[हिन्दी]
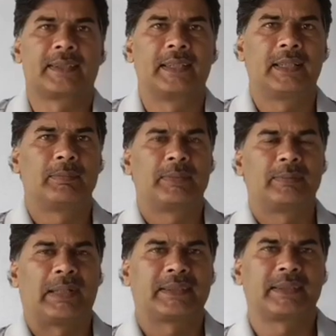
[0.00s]
चलते हैं हमने
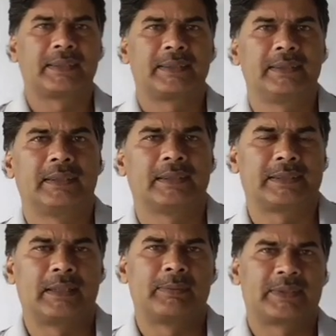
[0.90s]
बात कर रही थी एल
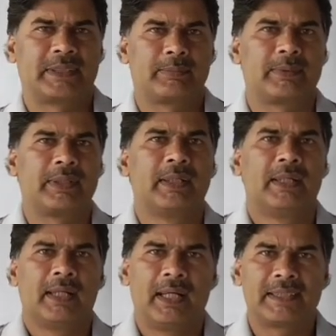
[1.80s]
सी एम एस सी एफ की
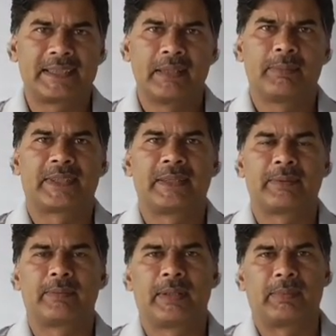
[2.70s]
एल सी एम एस सी
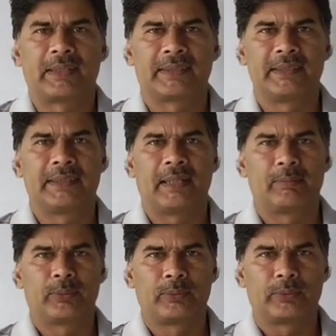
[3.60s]
एफ की मैंने बात की थी
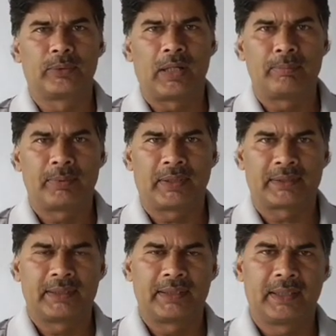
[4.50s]
आप लोगों को अब
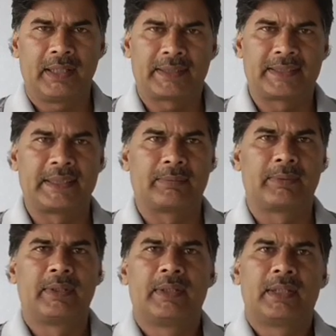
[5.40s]
आते हैं एस सी एफ
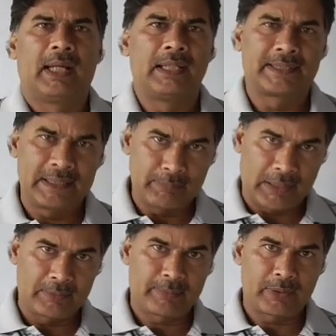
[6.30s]
एल सी एम
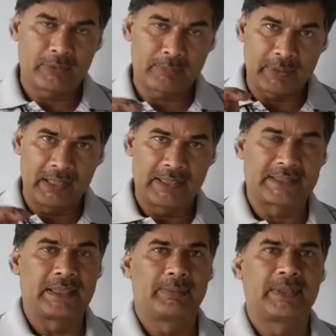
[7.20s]
बाद में पढ़ाऊंगा पहले एस
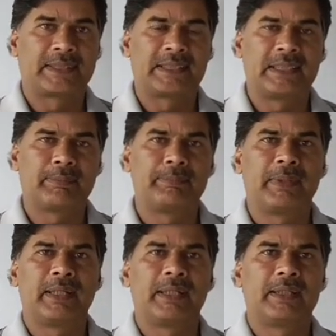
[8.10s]
सी एफ एस सी एफ
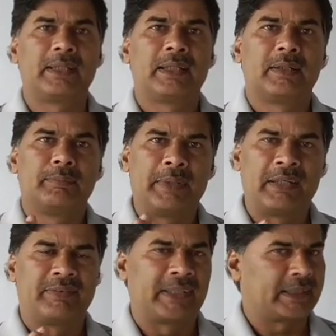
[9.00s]
में
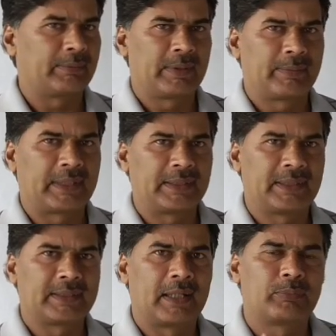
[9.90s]
मेन फैक्टर मैंने बता
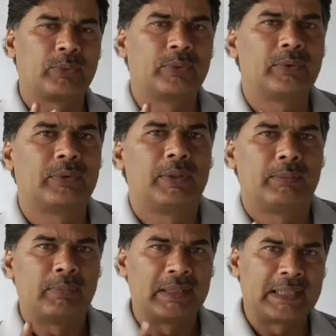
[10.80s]
दिया था आपको
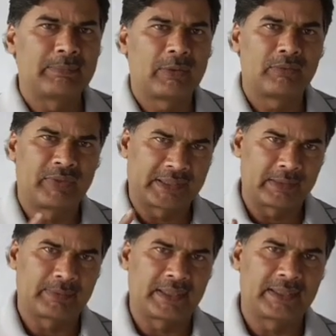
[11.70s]
मल्टीपल
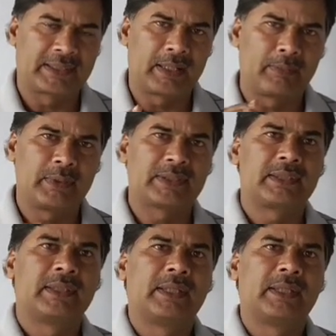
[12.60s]
फैक्टर बता दिया था अब